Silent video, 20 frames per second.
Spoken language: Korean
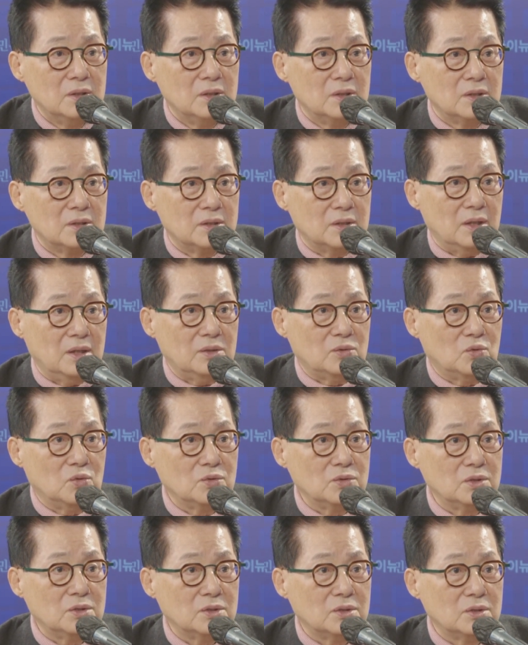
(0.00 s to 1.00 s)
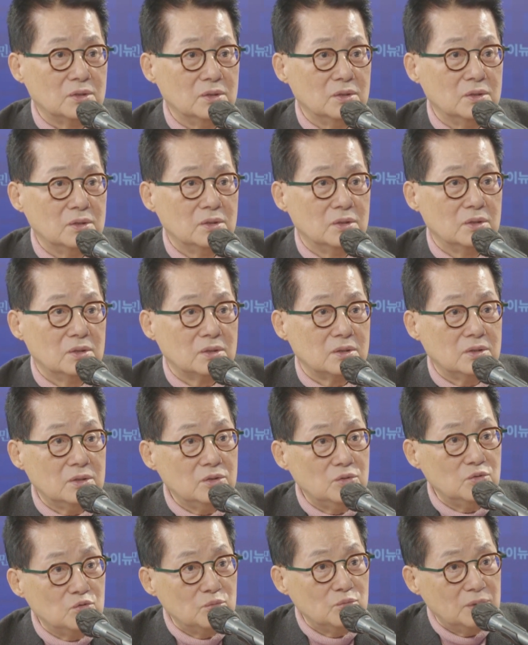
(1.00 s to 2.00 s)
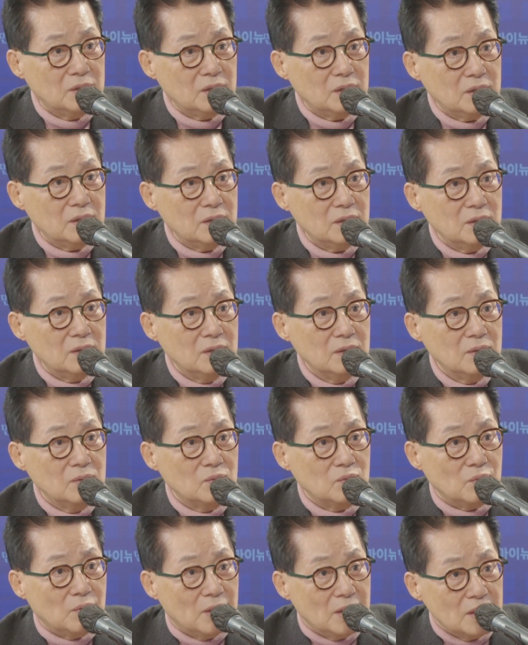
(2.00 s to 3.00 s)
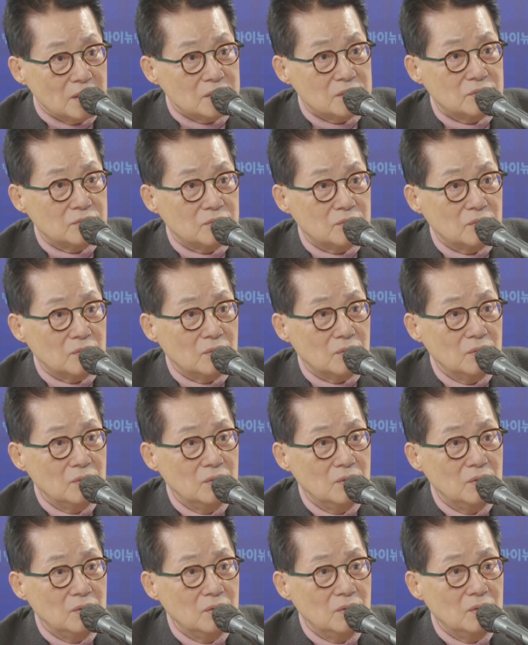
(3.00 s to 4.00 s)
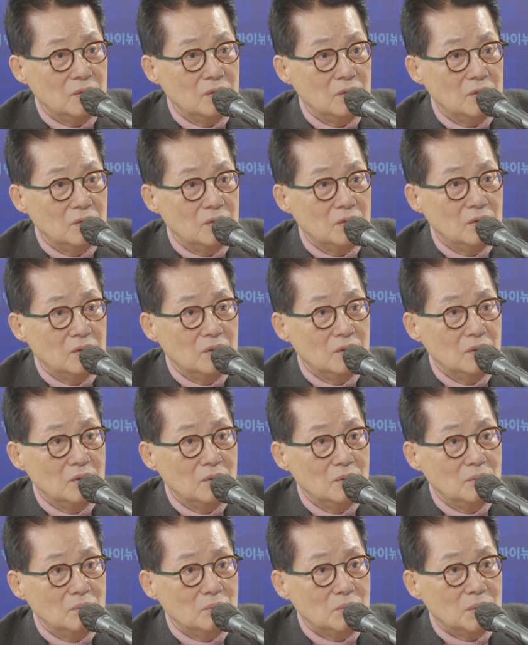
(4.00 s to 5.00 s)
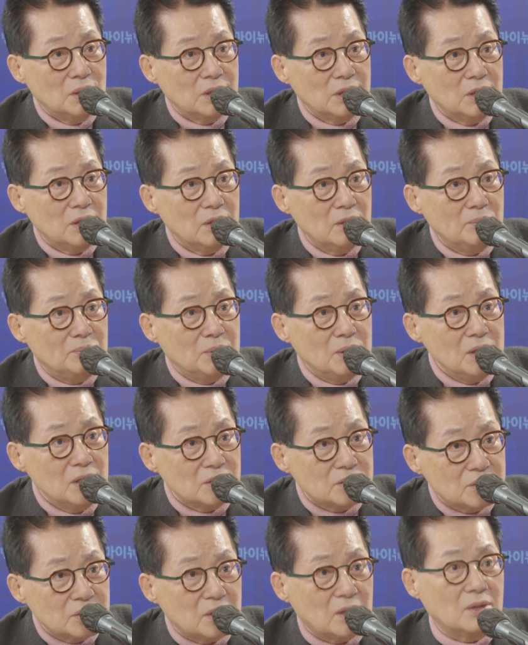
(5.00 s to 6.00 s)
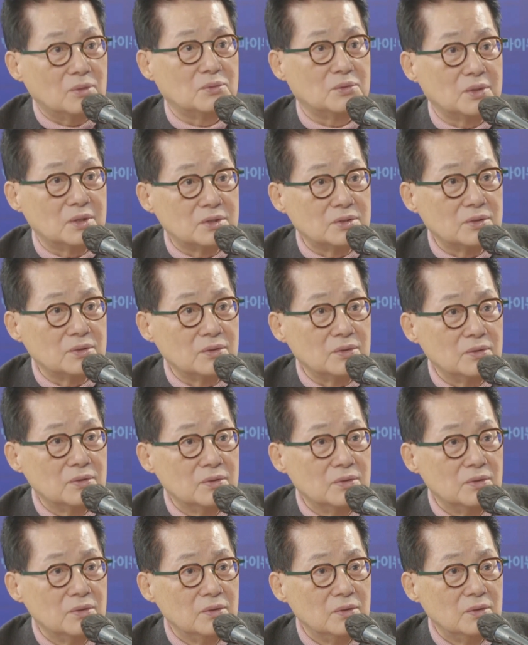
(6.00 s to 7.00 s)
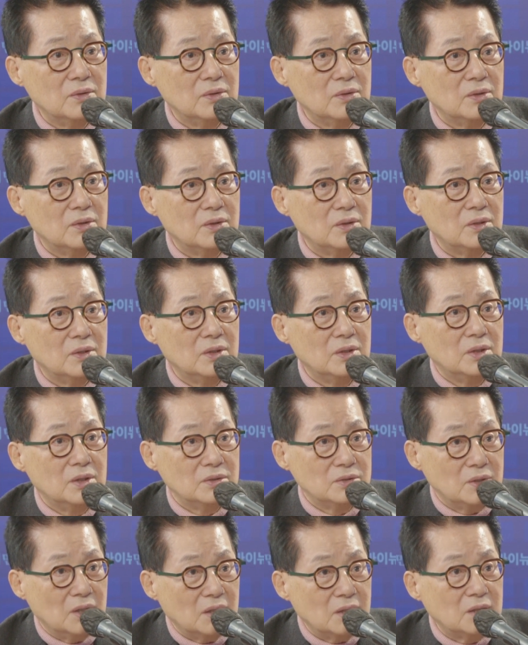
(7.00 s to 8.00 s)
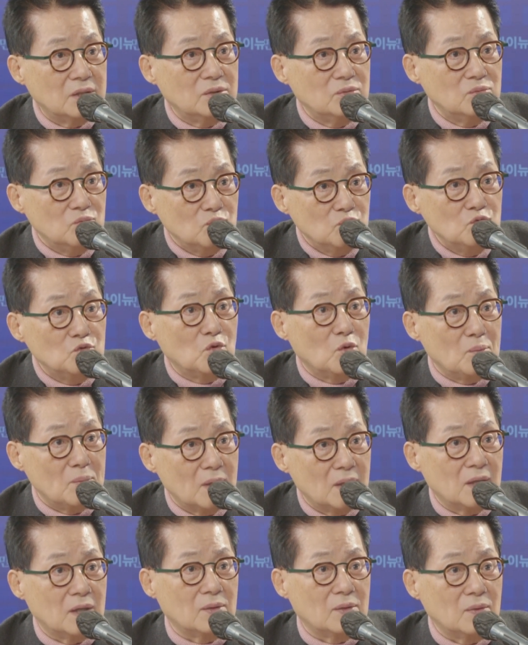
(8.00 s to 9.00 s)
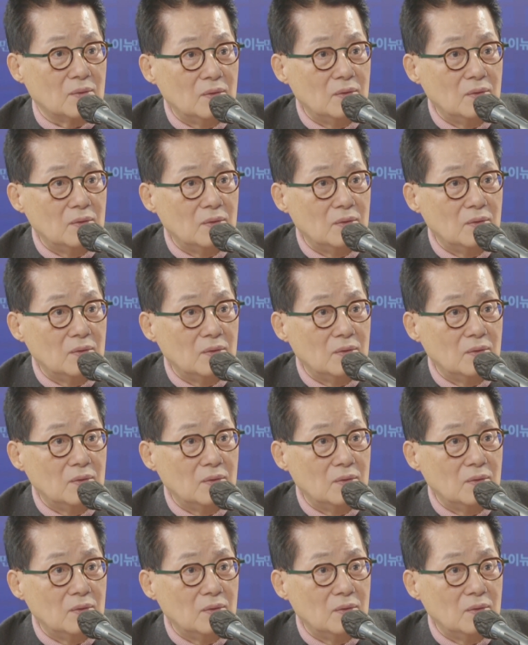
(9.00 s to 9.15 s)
대통령은 그 유명한 와에스도 네. 머리를 빌려 쓰라고 그랬어요. 그렇습니다. 자기는 운동만 하고